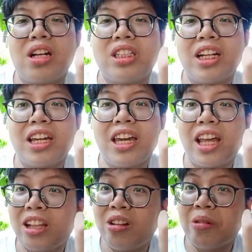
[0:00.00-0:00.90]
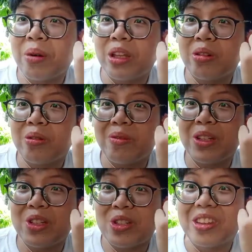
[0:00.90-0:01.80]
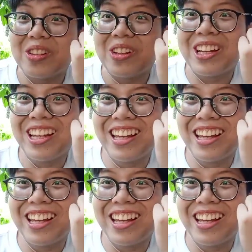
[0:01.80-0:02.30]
at saka i-edit ko pa itong video na to